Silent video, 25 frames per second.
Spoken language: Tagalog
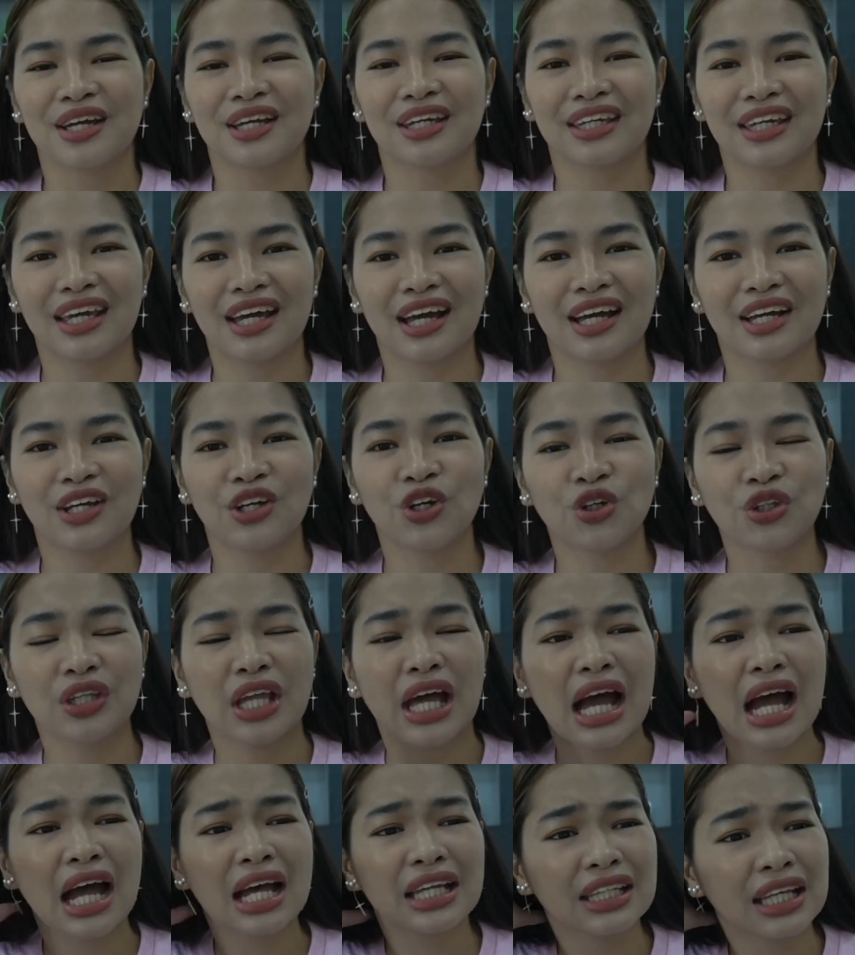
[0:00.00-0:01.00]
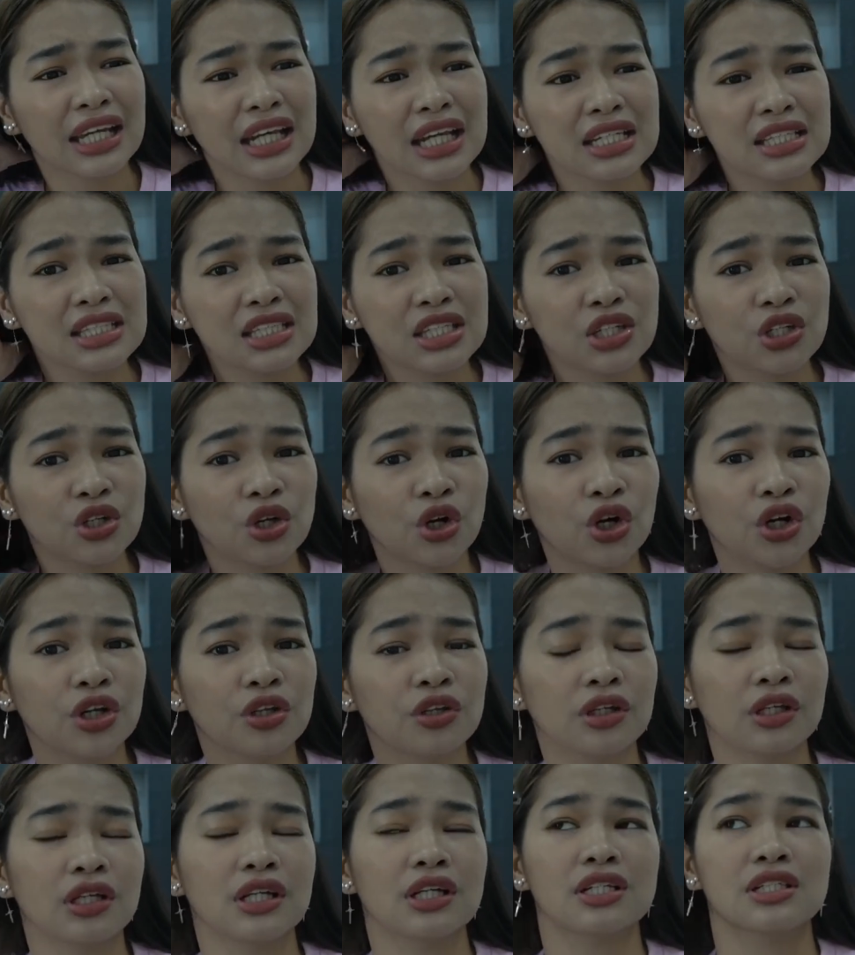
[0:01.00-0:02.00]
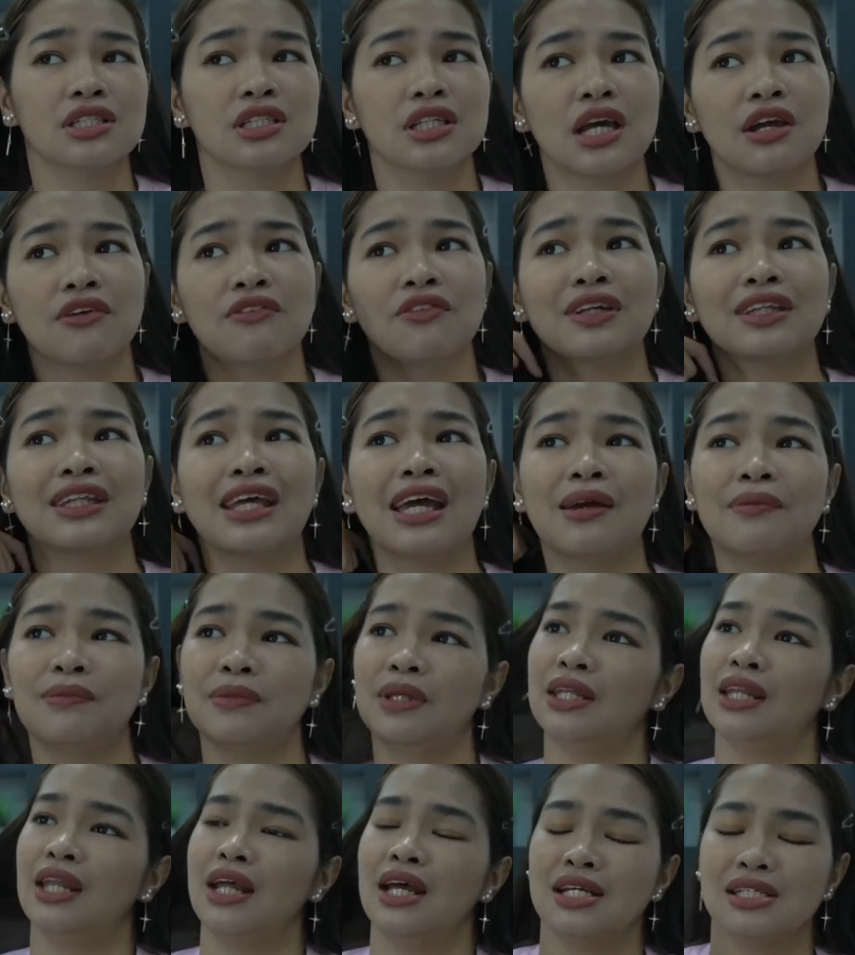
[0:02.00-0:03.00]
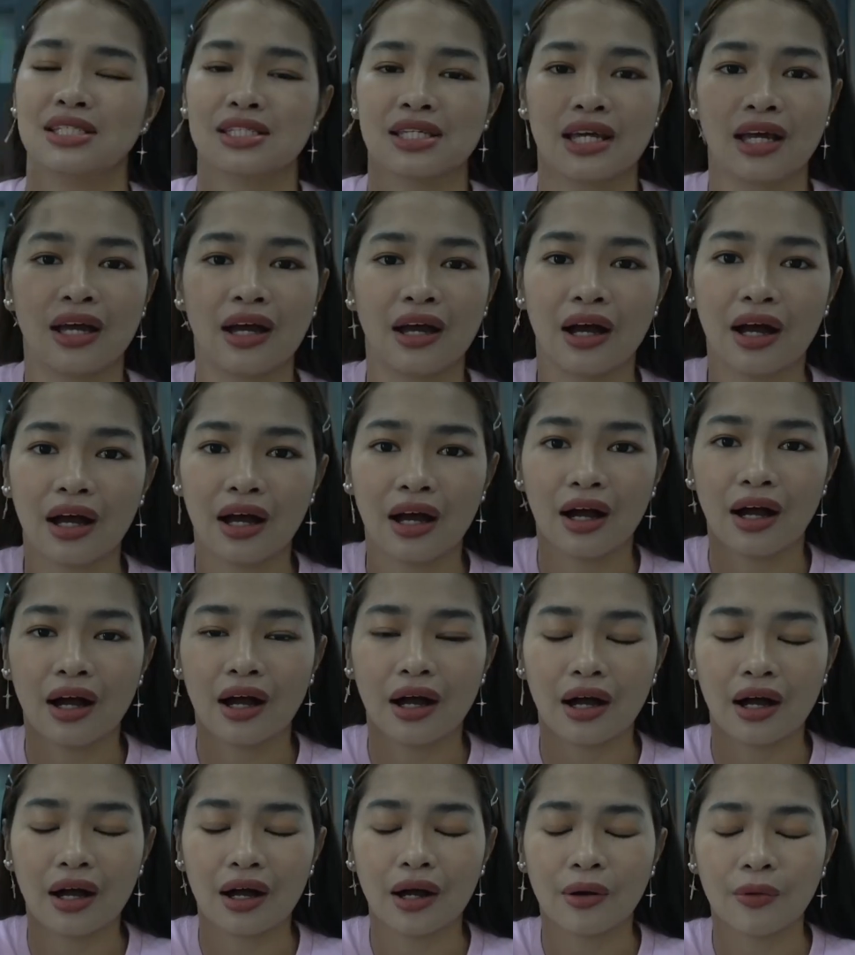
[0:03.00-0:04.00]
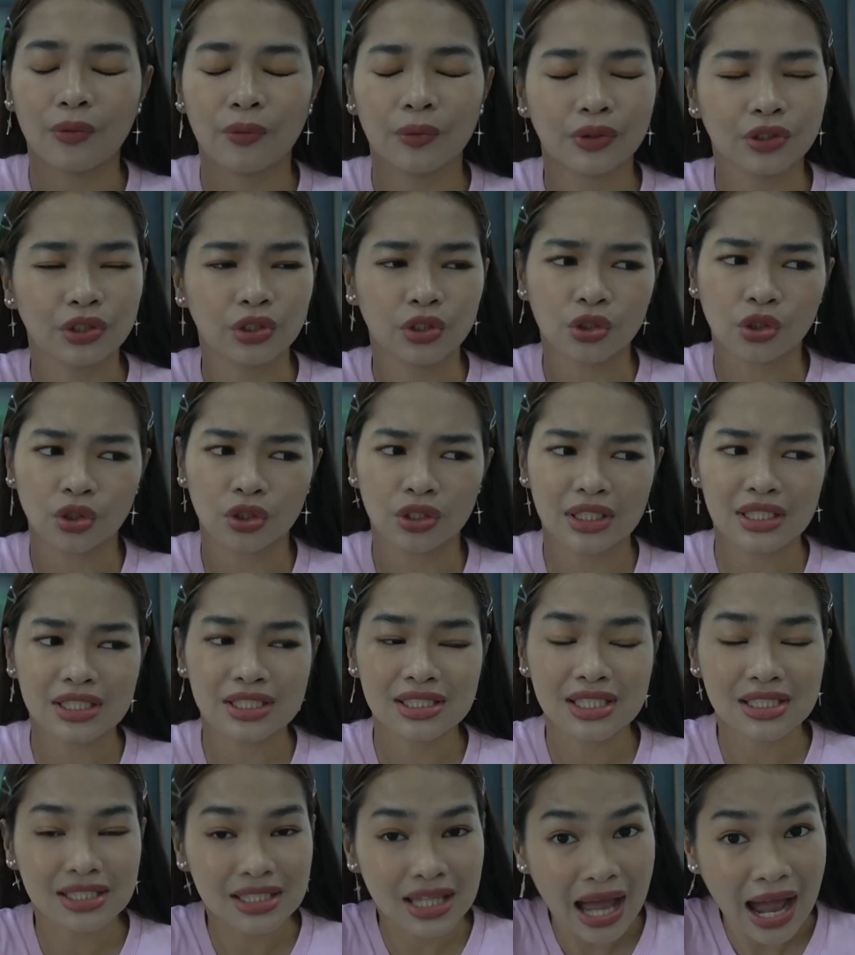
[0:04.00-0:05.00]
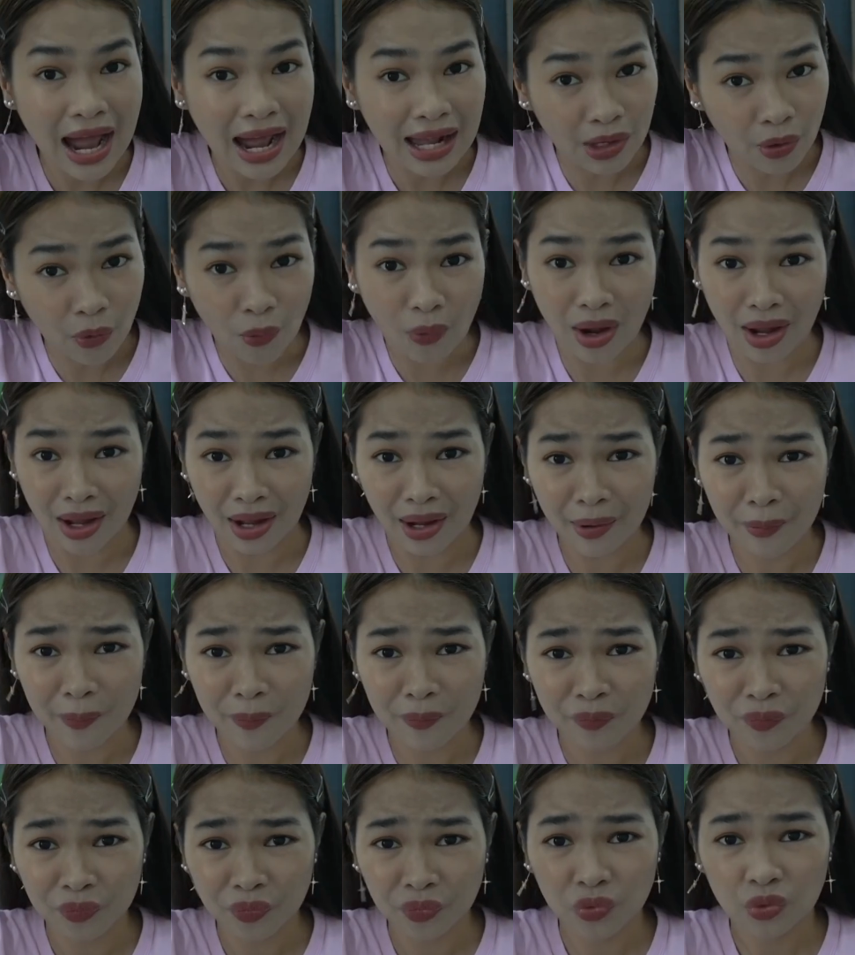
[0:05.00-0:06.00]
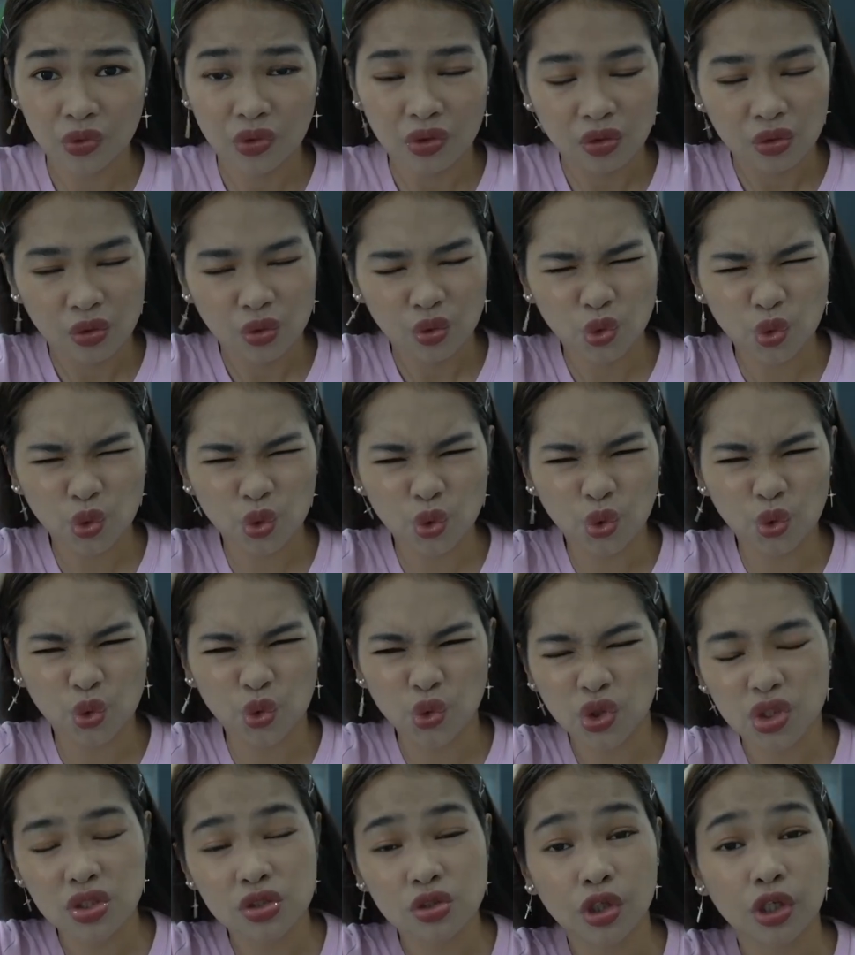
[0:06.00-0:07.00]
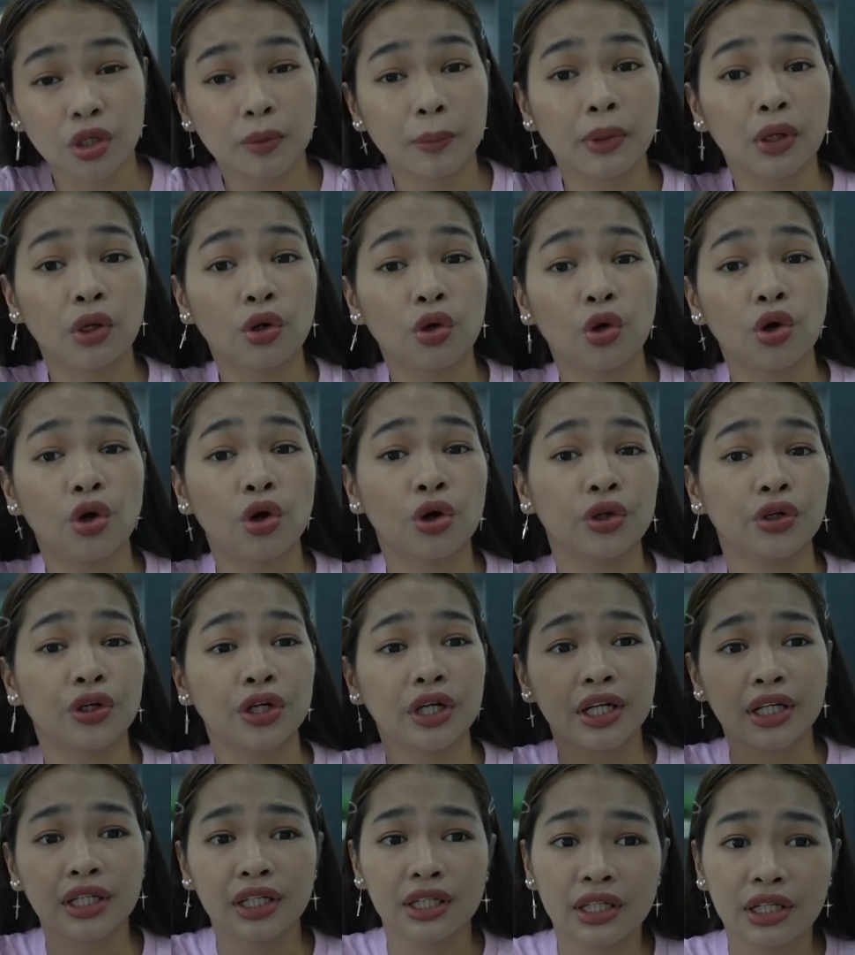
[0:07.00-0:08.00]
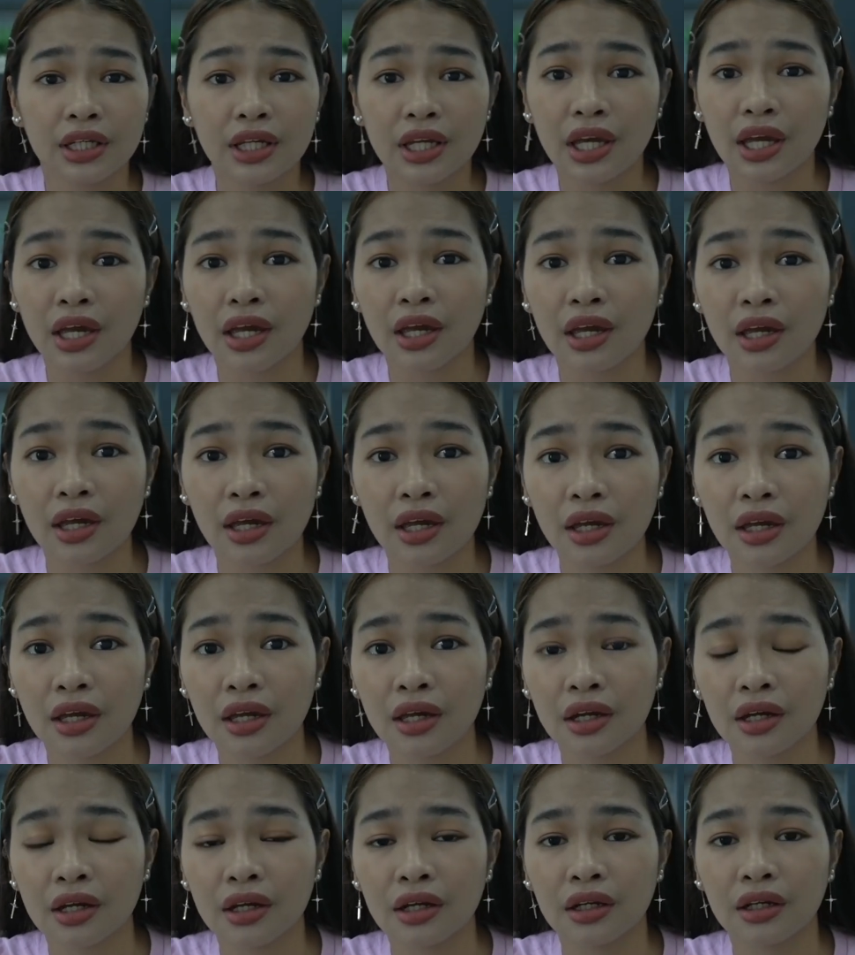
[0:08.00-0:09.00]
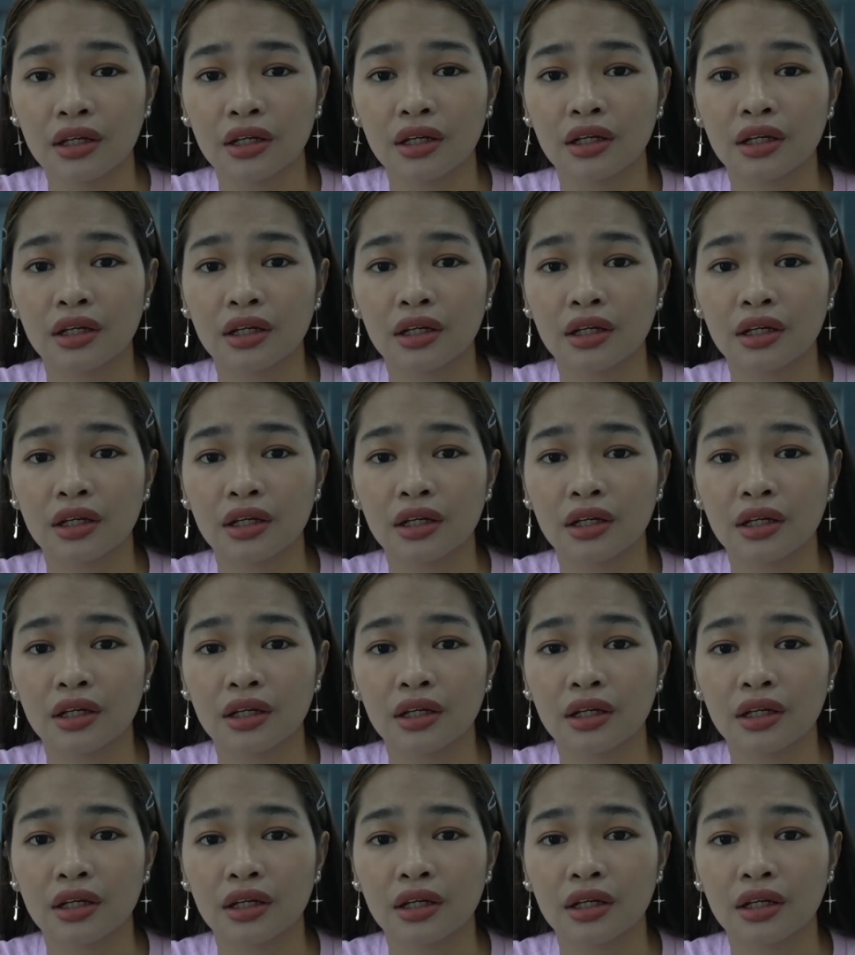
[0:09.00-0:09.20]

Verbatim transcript: Yeah, yun. Nakakadry kasi yun. Kasi every time na nasa, uh, what do you call this? Nasa araw ka. Yun. Tapos, or magko-color ka ng hair.